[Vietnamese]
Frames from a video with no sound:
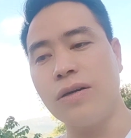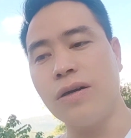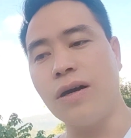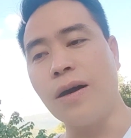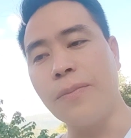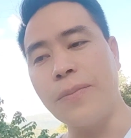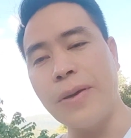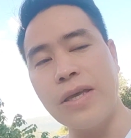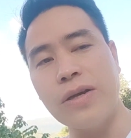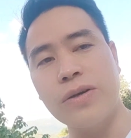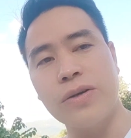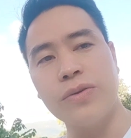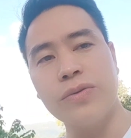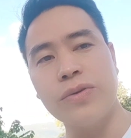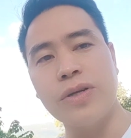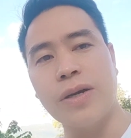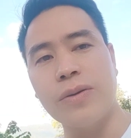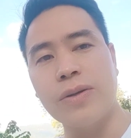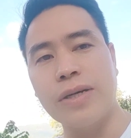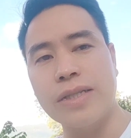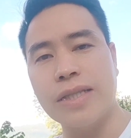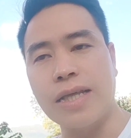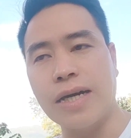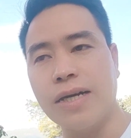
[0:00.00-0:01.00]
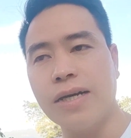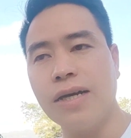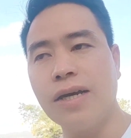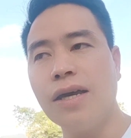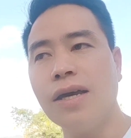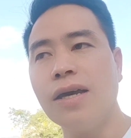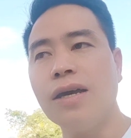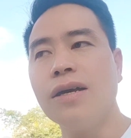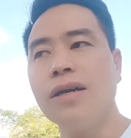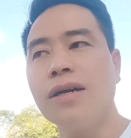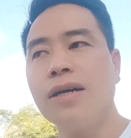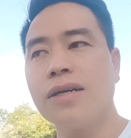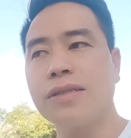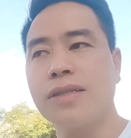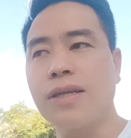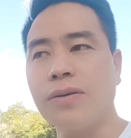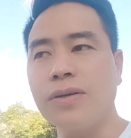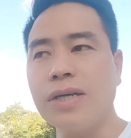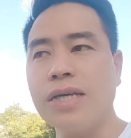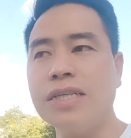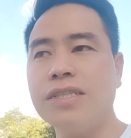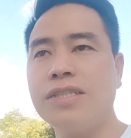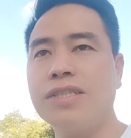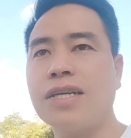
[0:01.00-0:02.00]
ở bên những nút đầu lần tới ở tàu
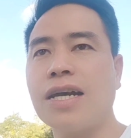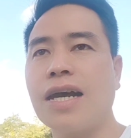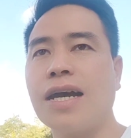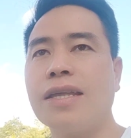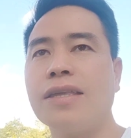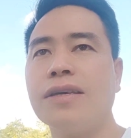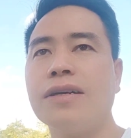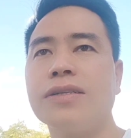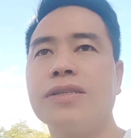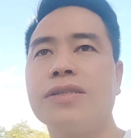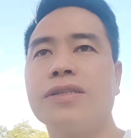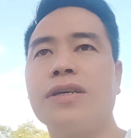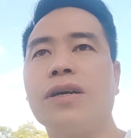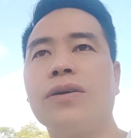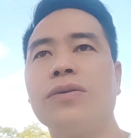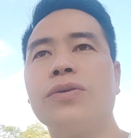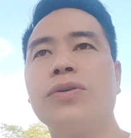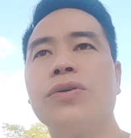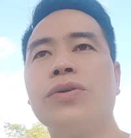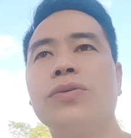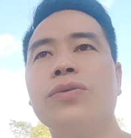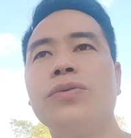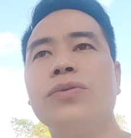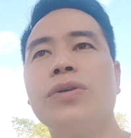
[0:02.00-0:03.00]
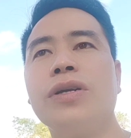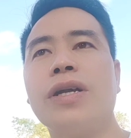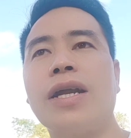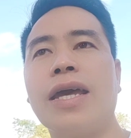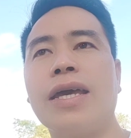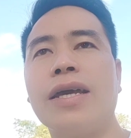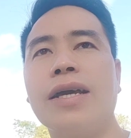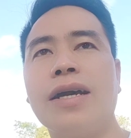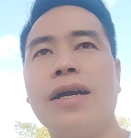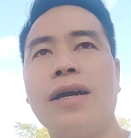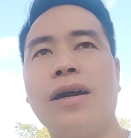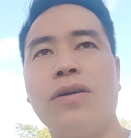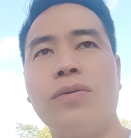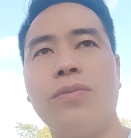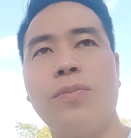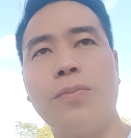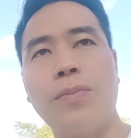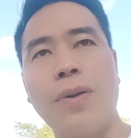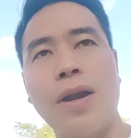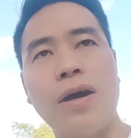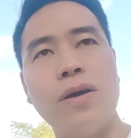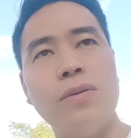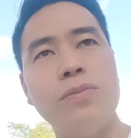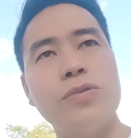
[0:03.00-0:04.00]
khi cha nhớ trâu nu nành gầu
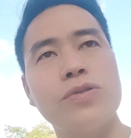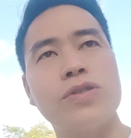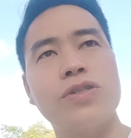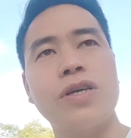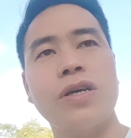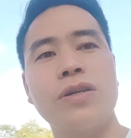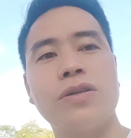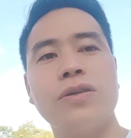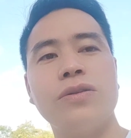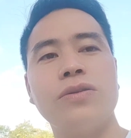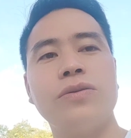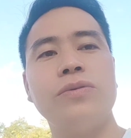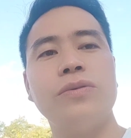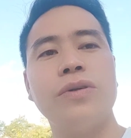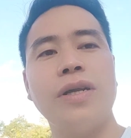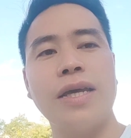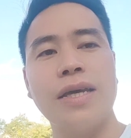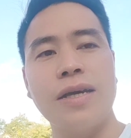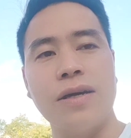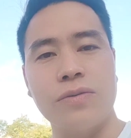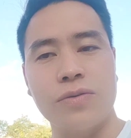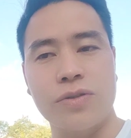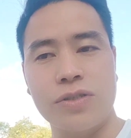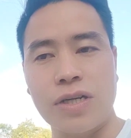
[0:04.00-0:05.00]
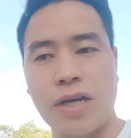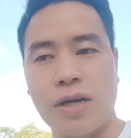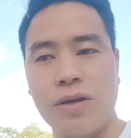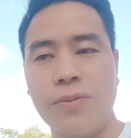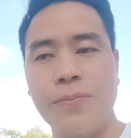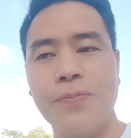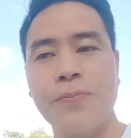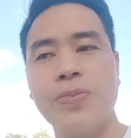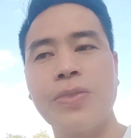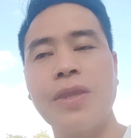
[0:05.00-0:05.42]
plau một sao trâu nu nành gầu trâu